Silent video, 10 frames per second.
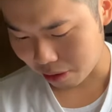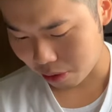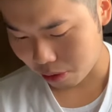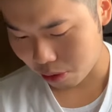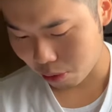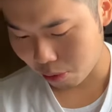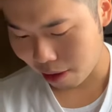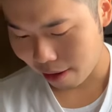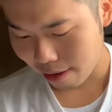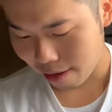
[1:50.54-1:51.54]
靴底
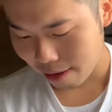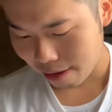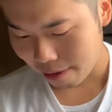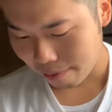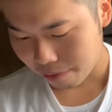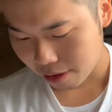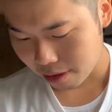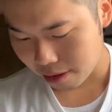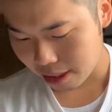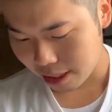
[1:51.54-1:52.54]
は
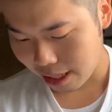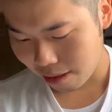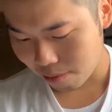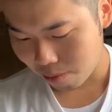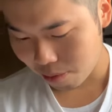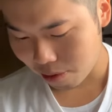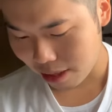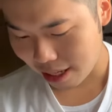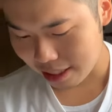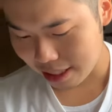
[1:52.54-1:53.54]

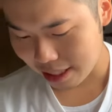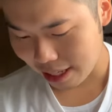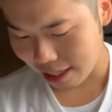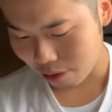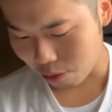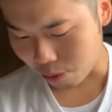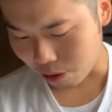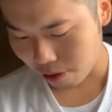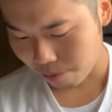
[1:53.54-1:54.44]
スチレンブダジエンゴム、